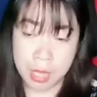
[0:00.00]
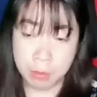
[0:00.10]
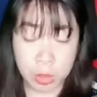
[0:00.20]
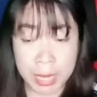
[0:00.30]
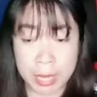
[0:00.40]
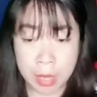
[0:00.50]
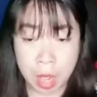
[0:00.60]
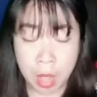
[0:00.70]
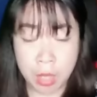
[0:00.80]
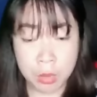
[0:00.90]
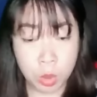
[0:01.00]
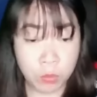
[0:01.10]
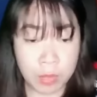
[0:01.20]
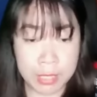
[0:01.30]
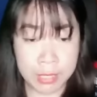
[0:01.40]
Một ngày nọ, tôi
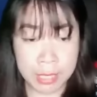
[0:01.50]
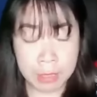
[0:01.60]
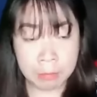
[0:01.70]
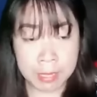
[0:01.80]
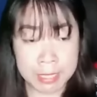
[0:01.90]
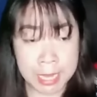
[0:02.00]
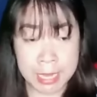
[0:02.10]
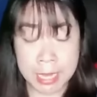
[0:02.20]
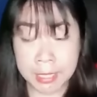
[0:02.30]
phấn khích và chạy đến